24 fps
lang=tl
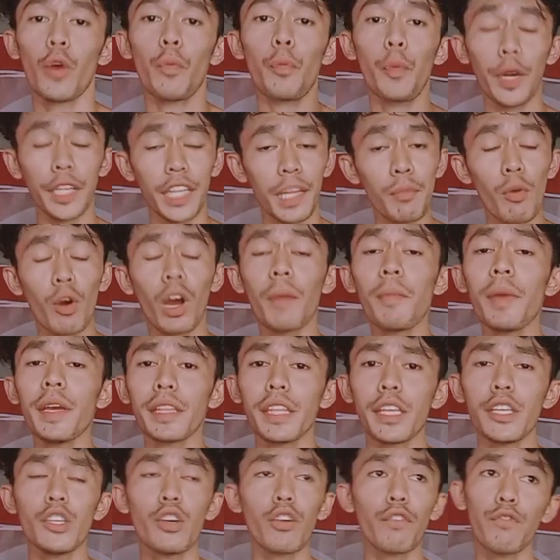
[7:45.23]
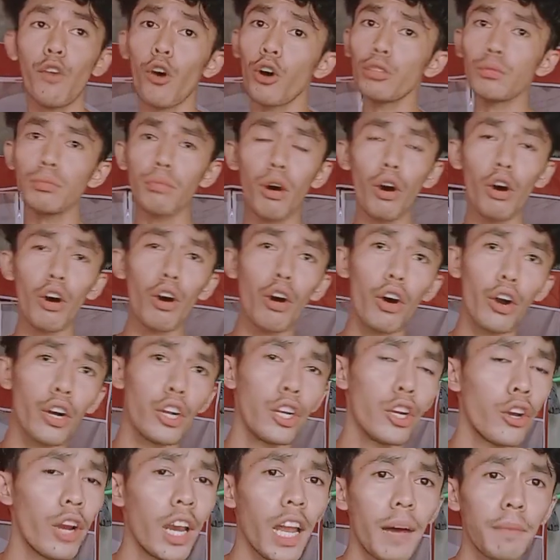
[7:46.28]
So, pwede mo gamitin yung phone mo,
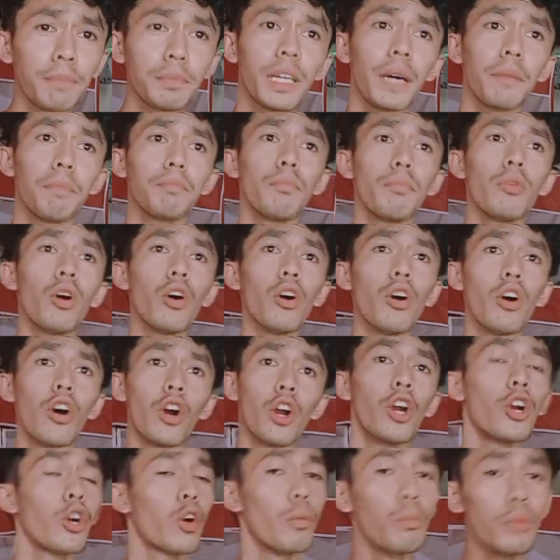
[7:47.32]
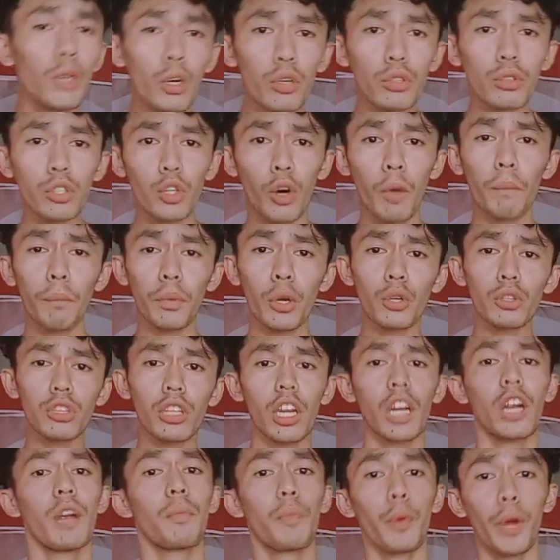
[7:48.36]
or yung laptop mo, or commute,
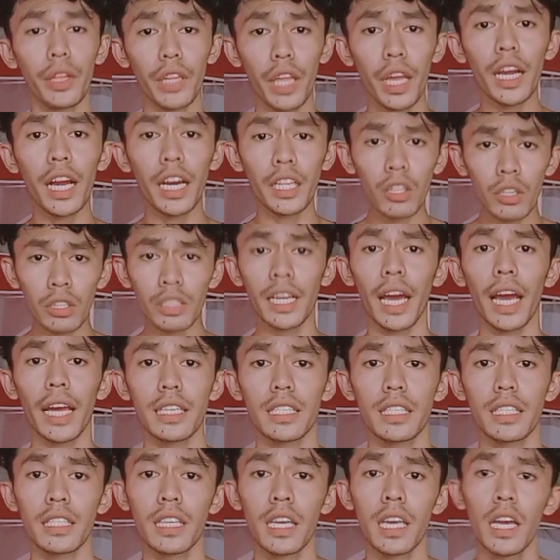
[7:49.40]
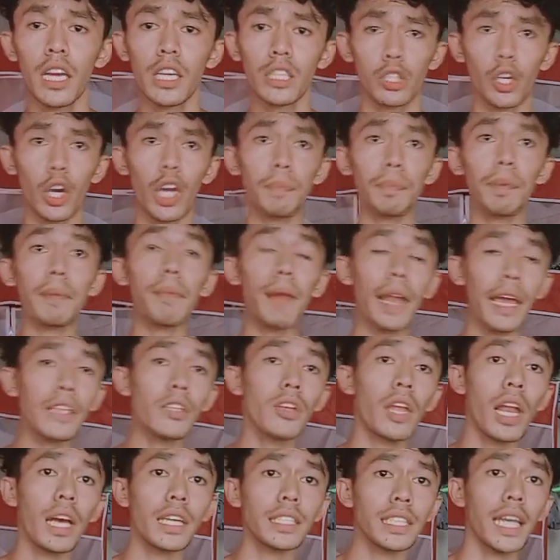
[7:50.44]
computer, pwedeng ganun guys. So, ipi-play
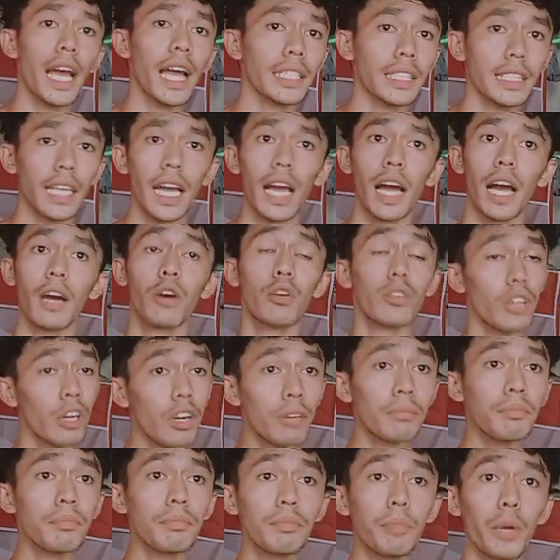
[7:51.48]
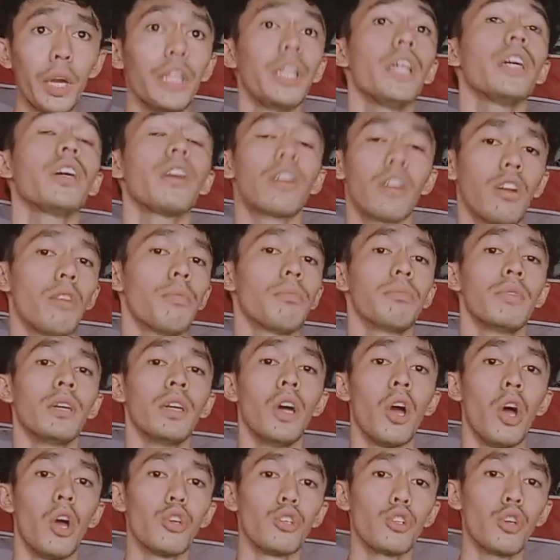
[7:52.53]
nyo lang siya sa Chrome, pwedeng Chrome.
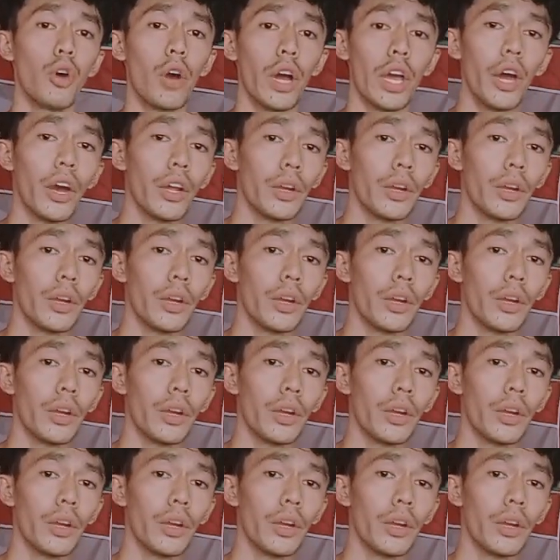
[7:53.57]
So,